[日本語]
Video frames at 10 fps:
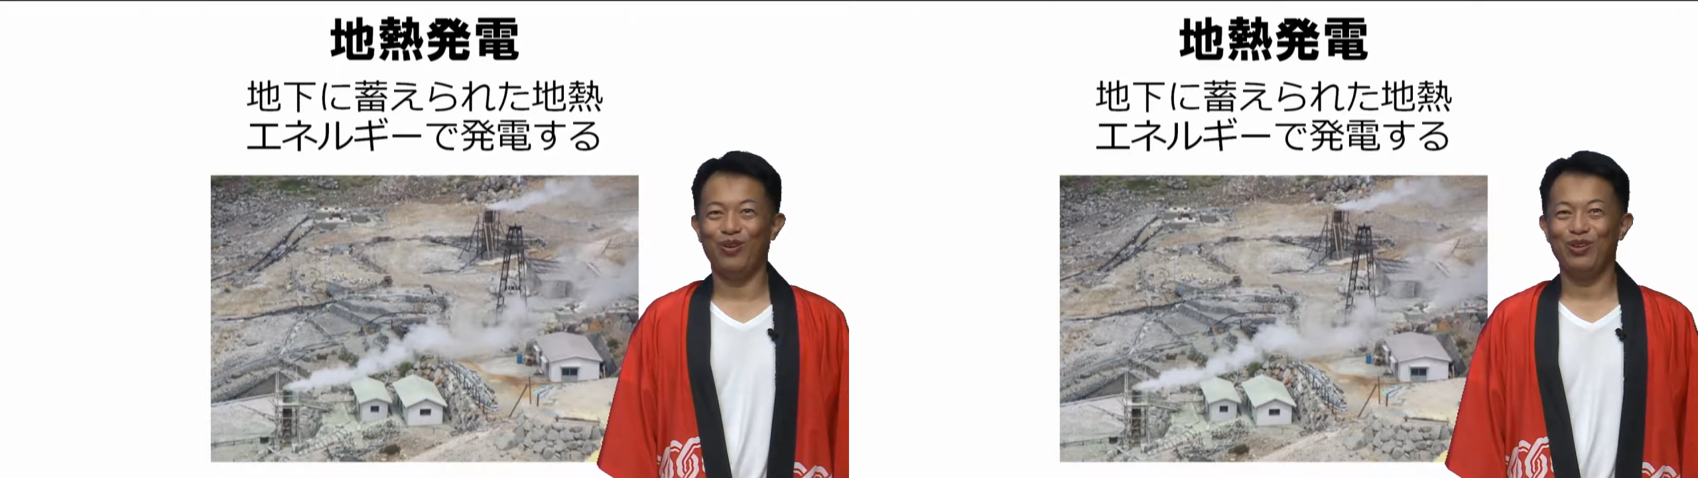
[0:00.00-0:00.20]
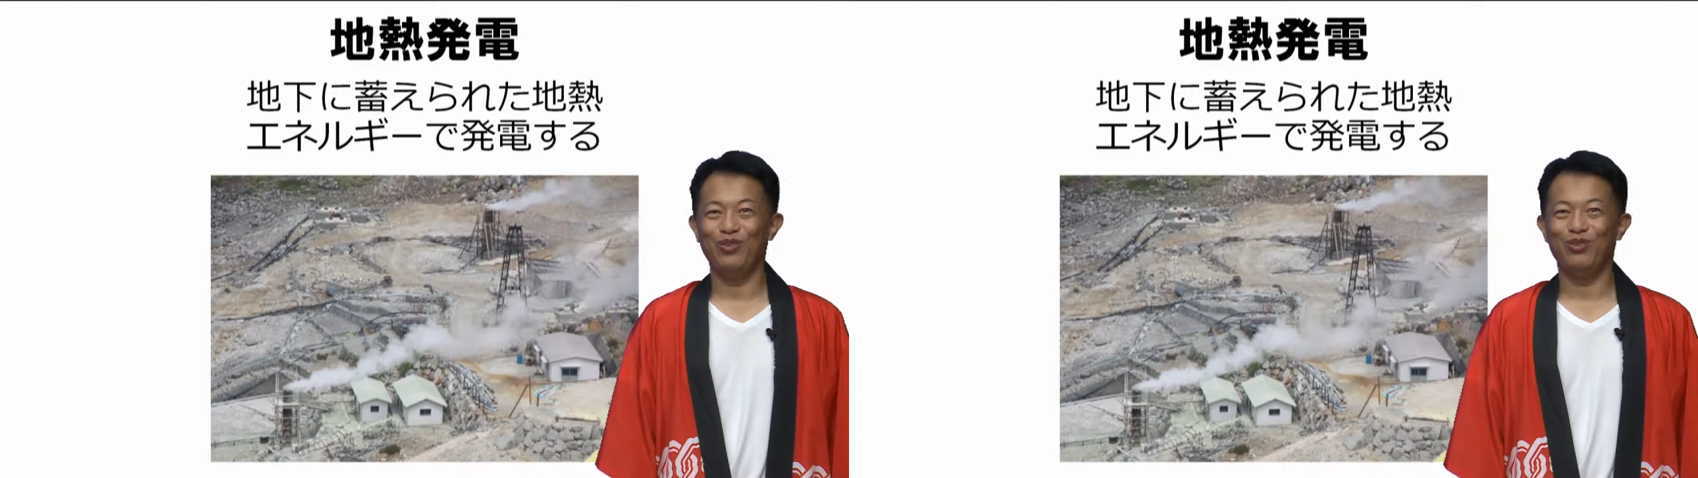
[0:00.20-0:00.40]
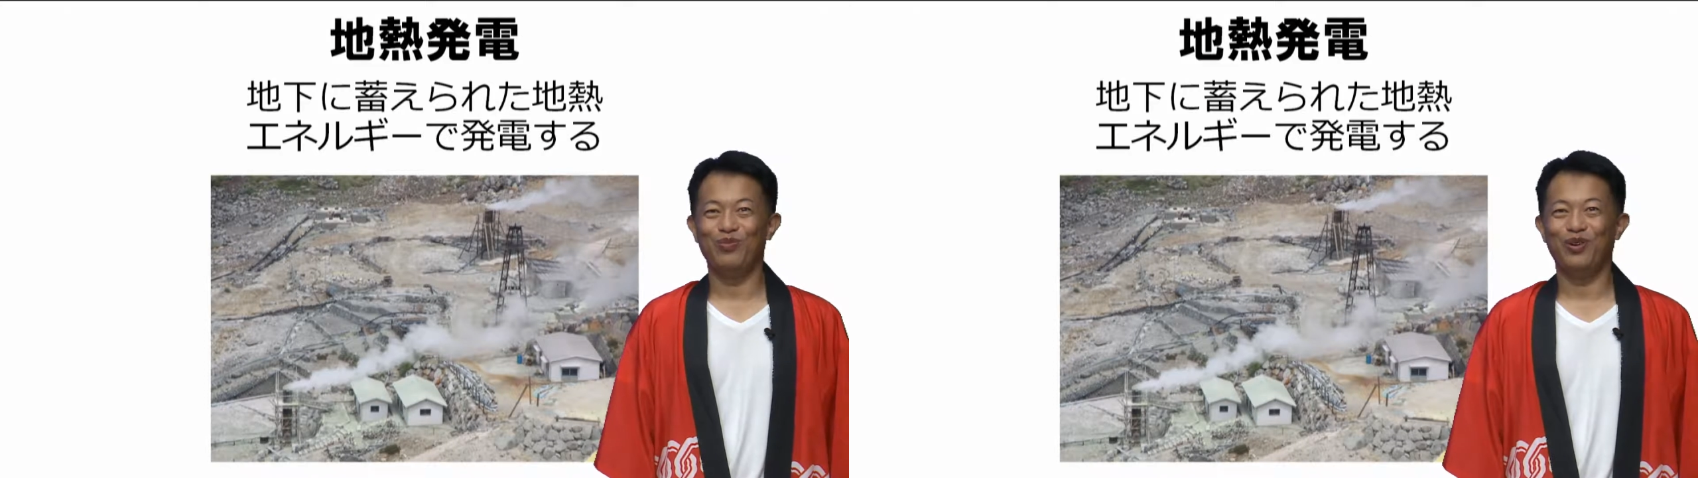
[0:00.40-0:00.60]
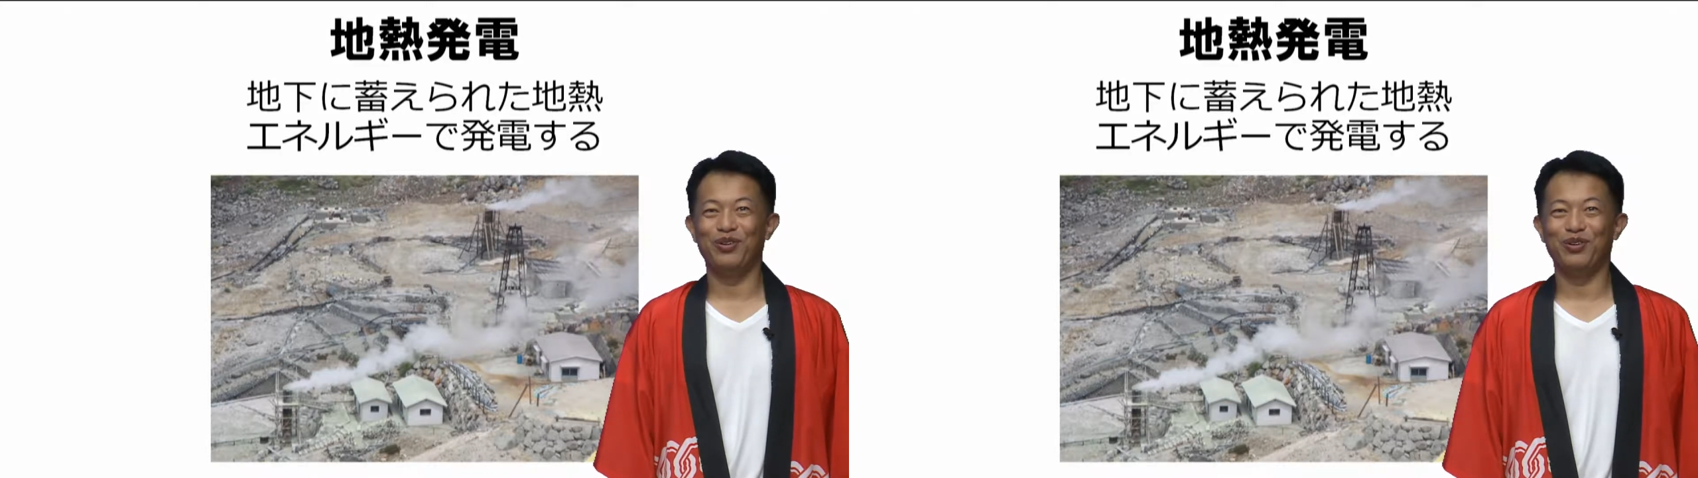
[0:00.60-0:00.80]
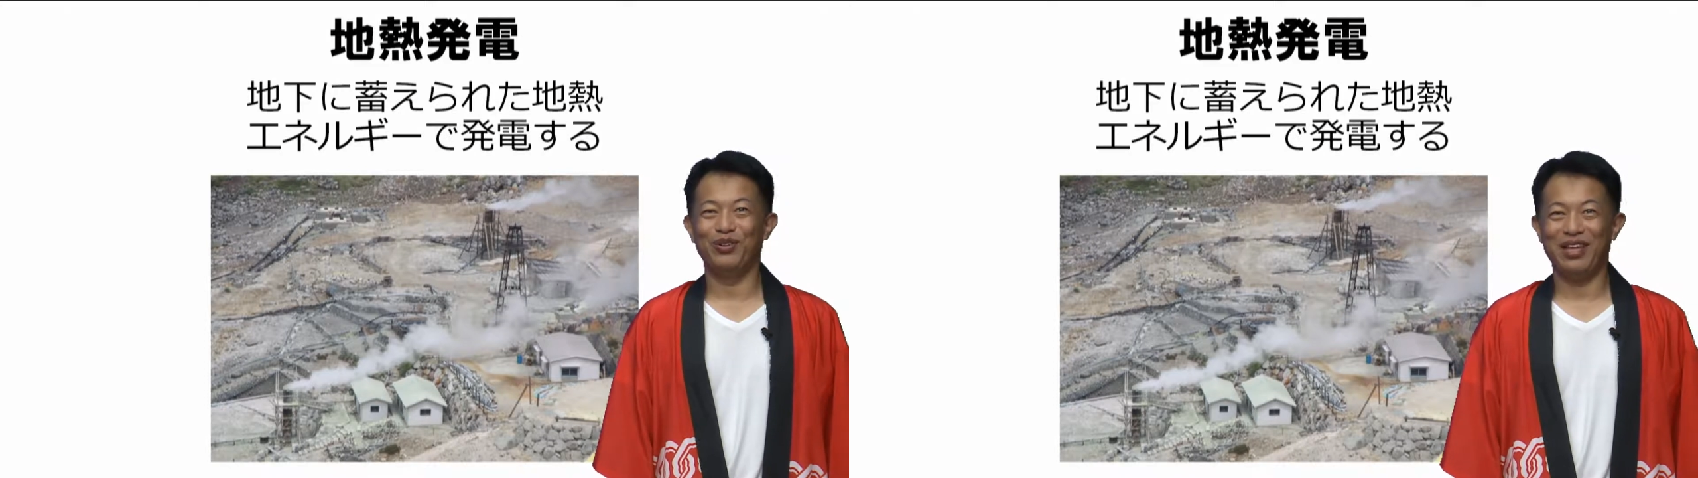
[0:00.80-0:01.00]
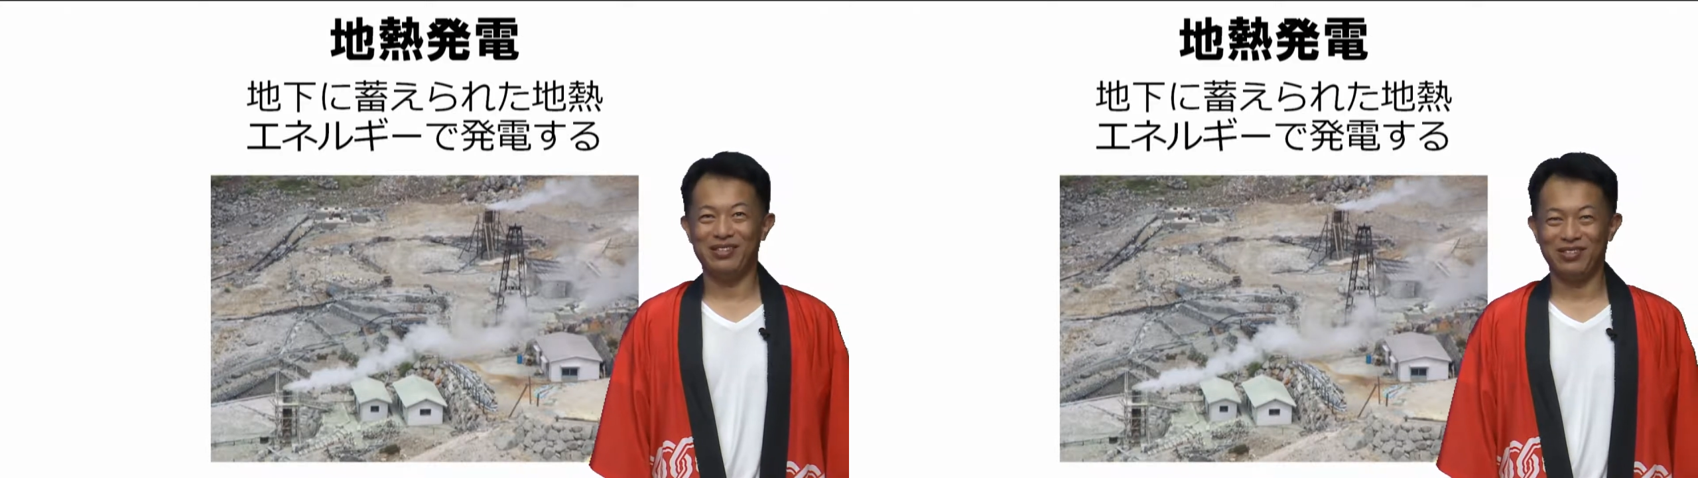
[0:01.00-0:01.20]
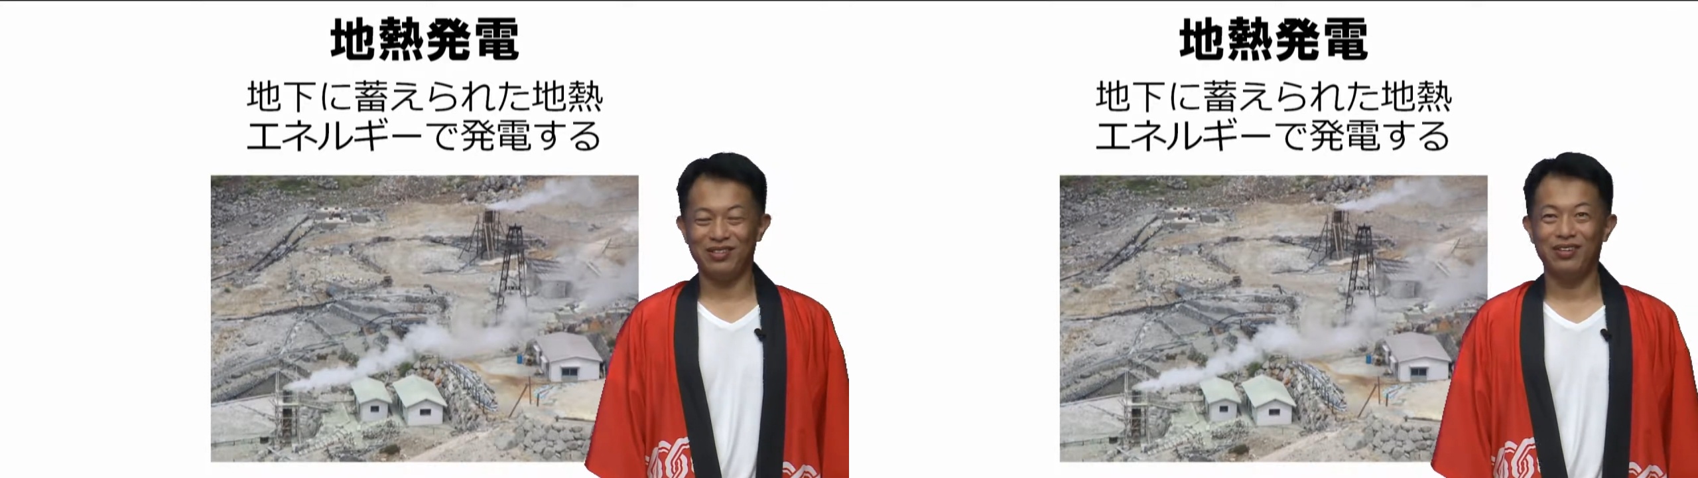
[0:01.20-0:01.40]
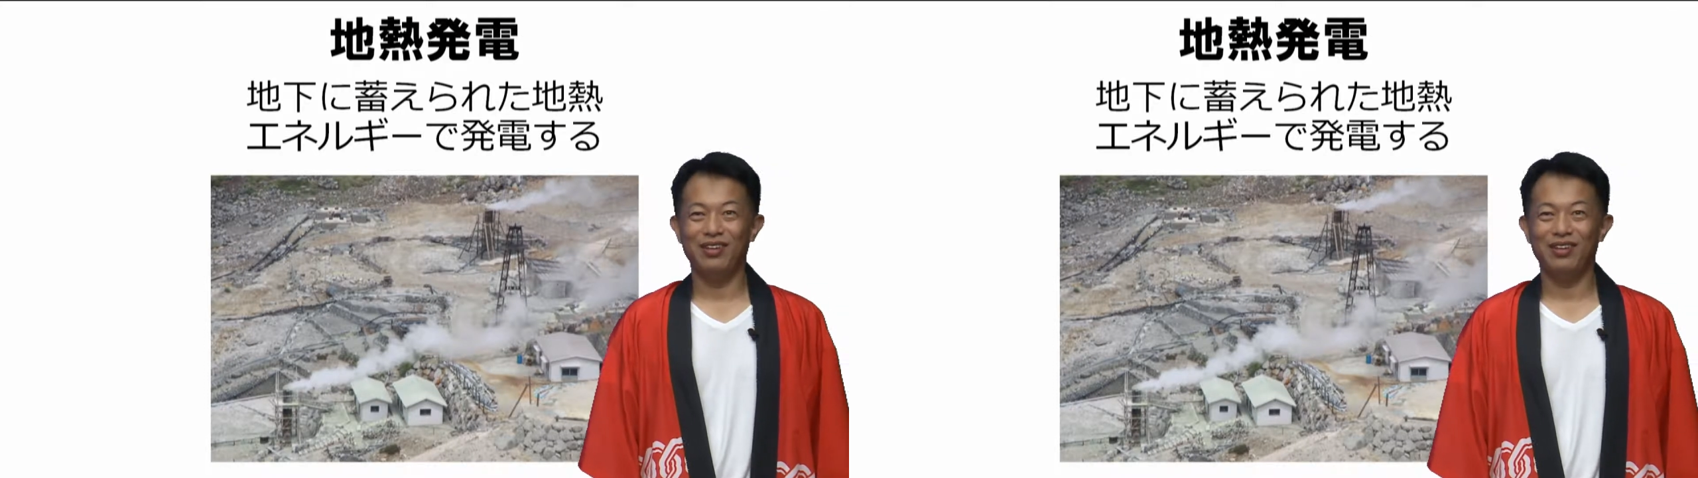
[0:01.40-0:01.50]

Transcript: いうものです。